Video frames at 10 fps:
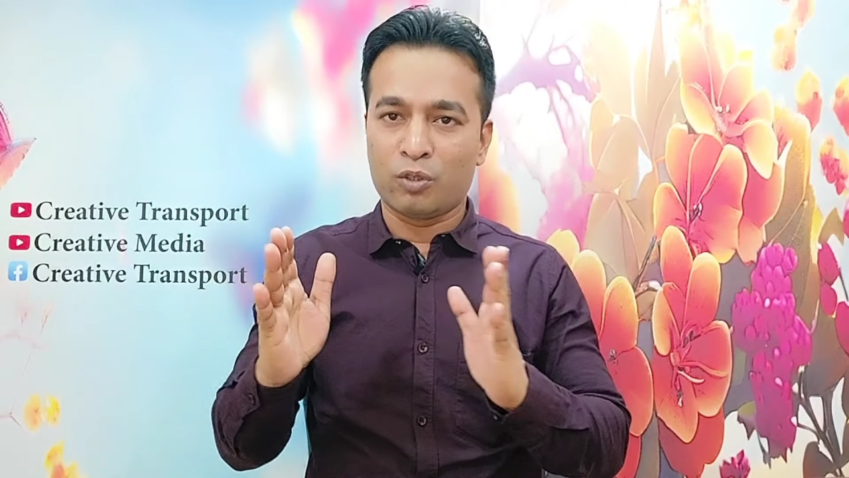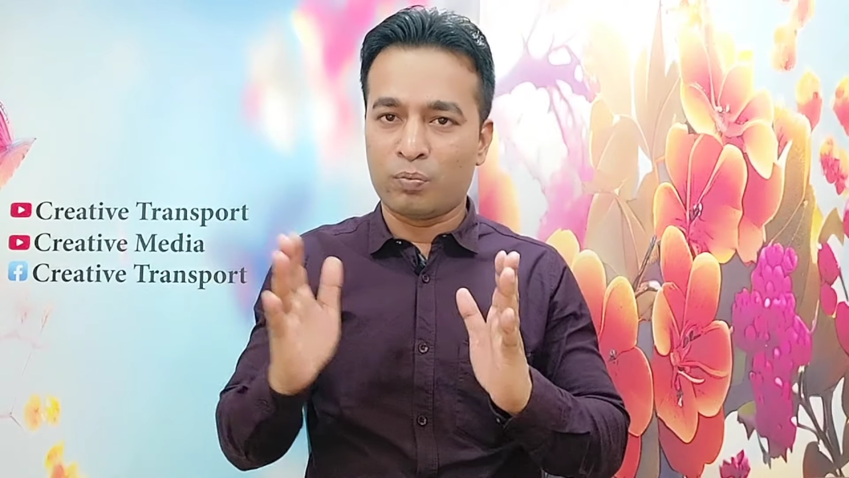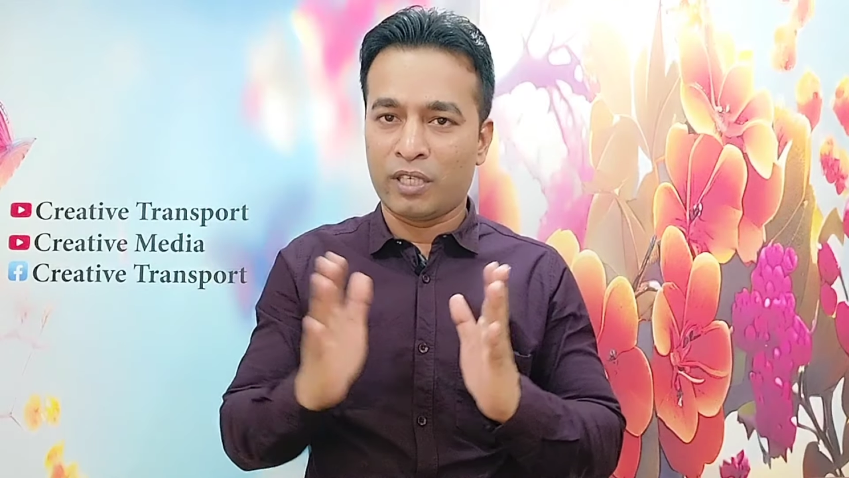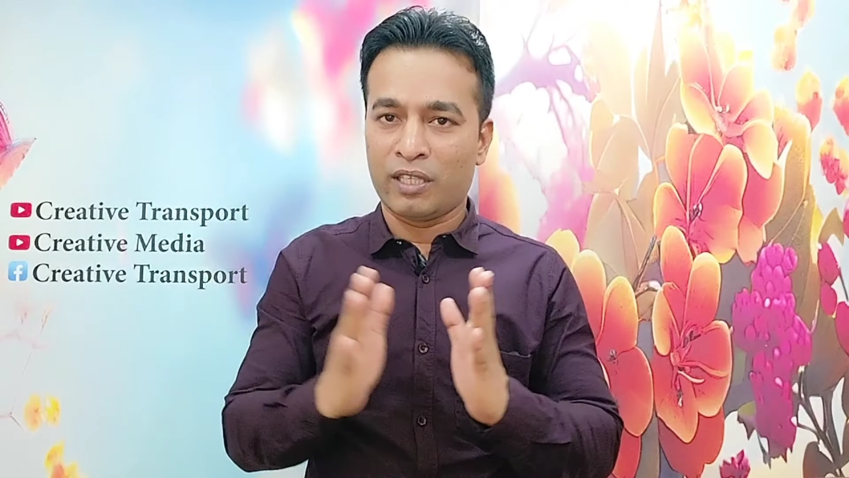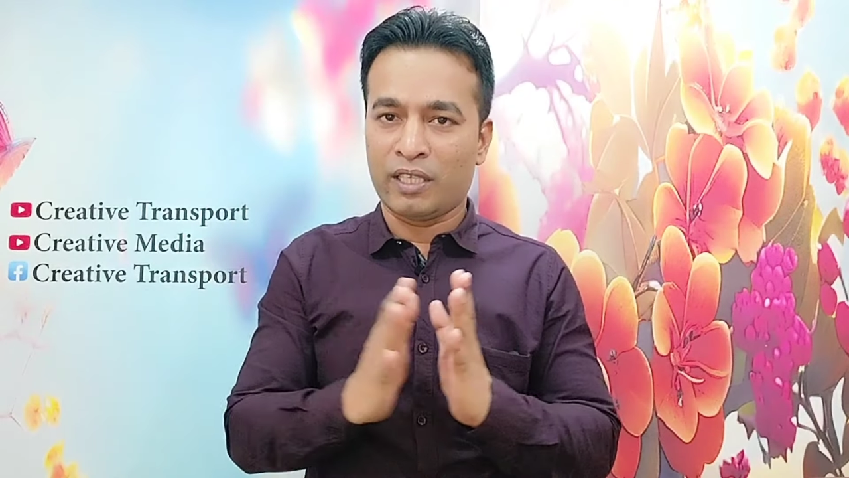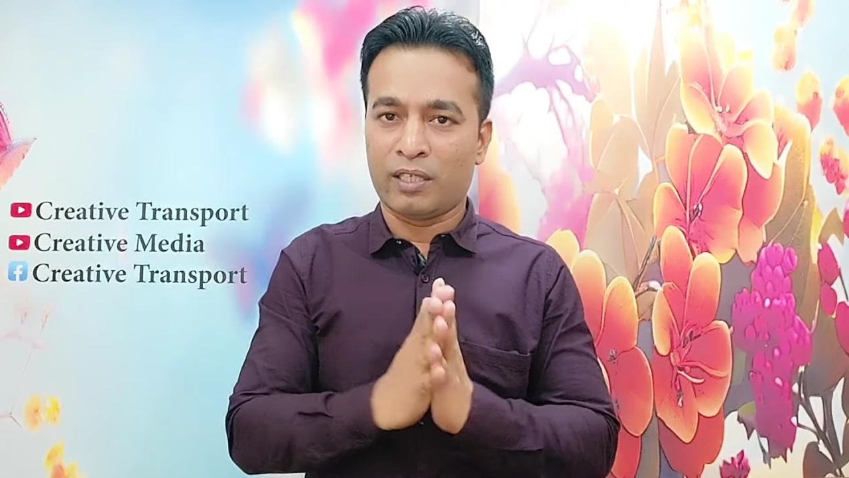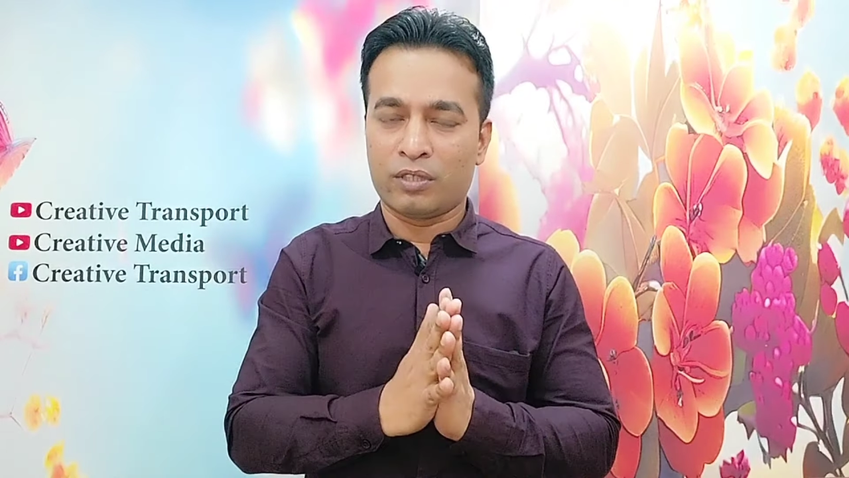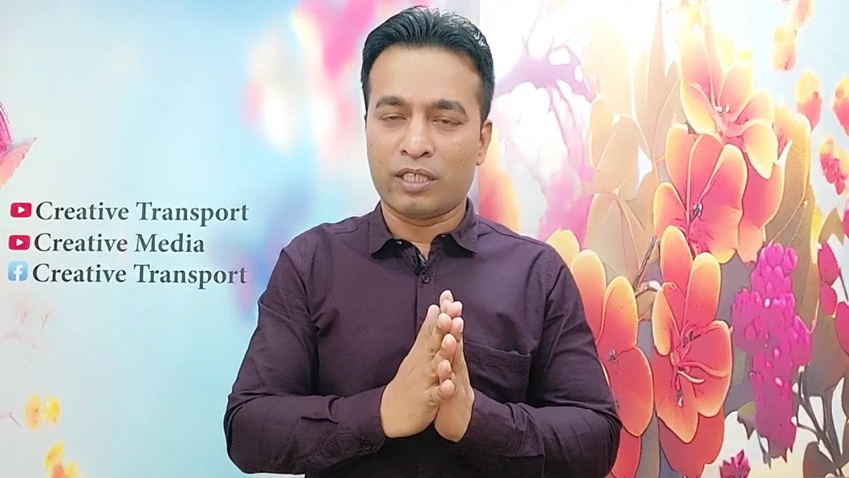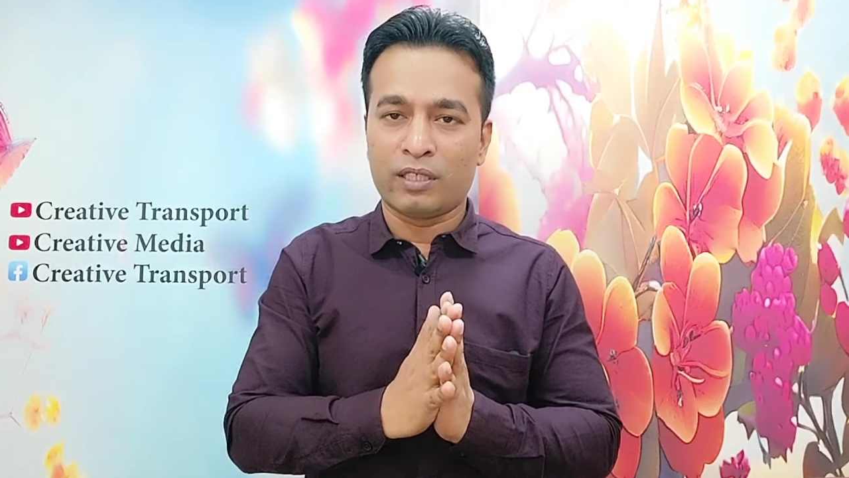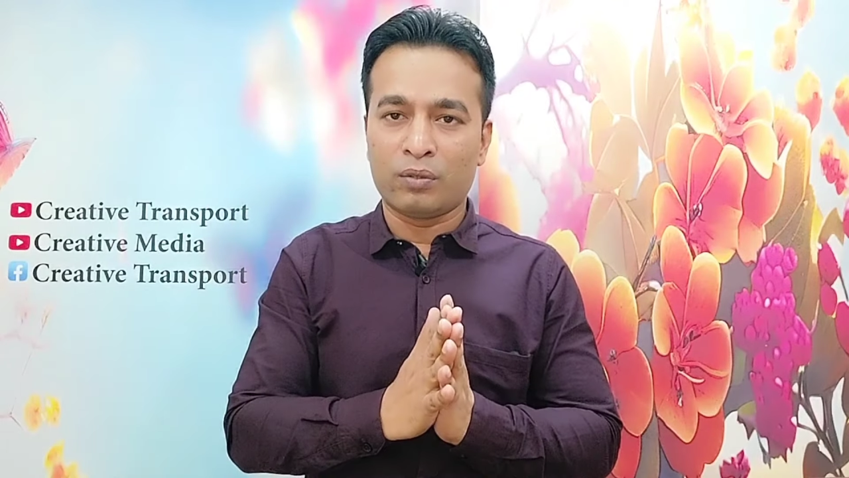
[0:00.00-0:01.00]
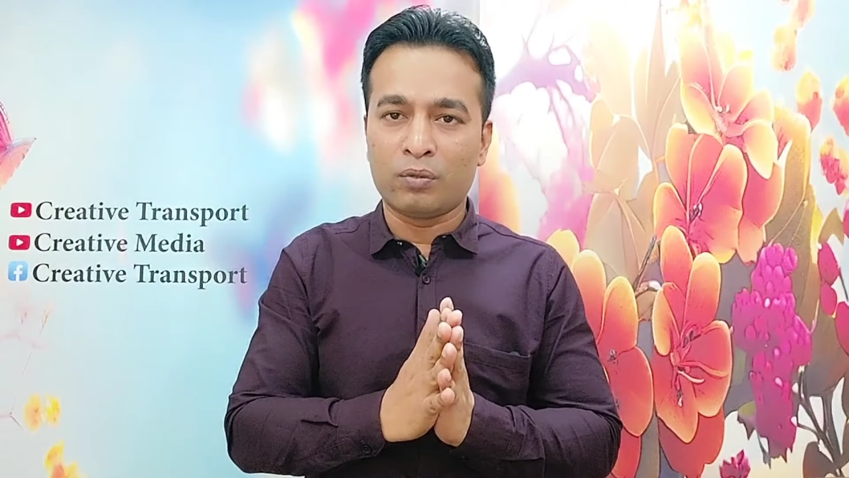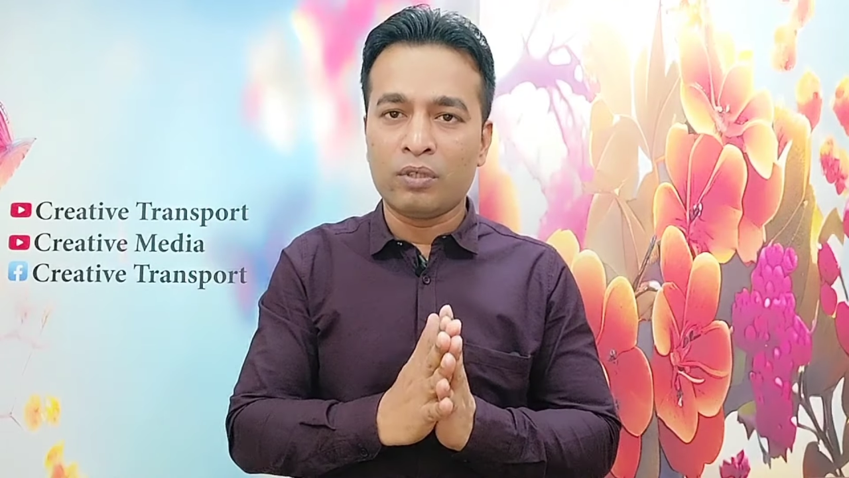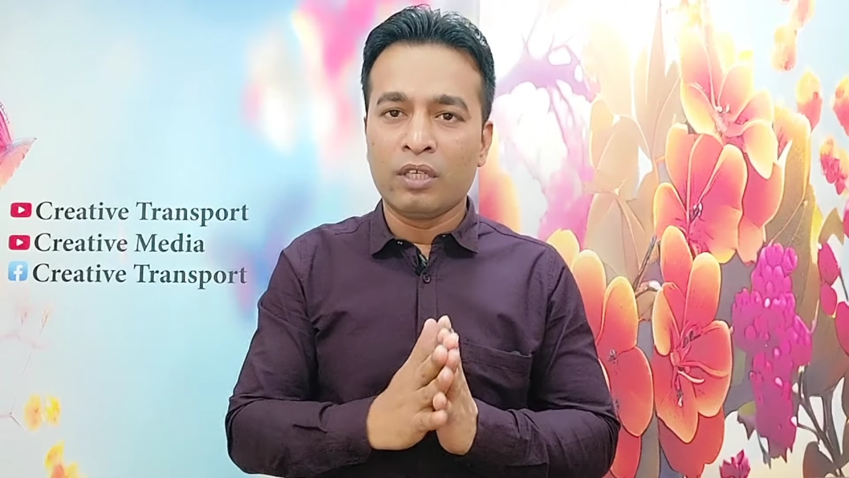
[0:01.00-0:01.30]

কোম্পানি তাদের কথা কিন্তু